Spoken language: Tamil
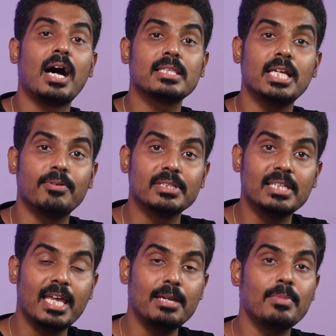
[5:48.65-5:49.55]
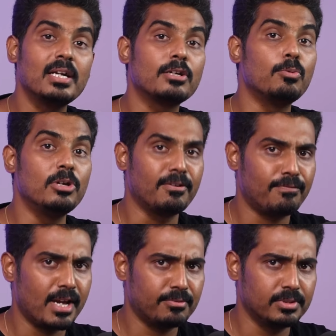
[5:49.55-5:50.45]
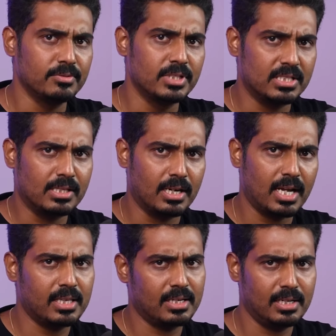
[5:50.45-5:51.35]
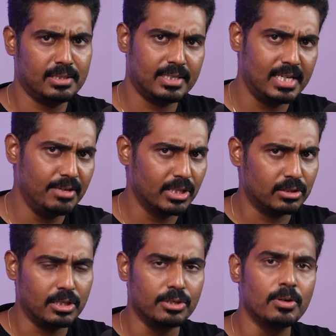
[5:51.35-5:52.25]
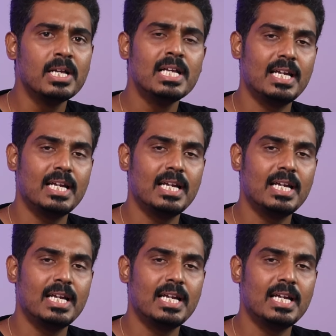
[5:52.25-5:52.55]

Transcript: அதில் வந்து இன்பில்ட் கூலிங் ஃபேன் வந்து வச்சுருக்காங்க அதனால் தெளிவாக தெரியும்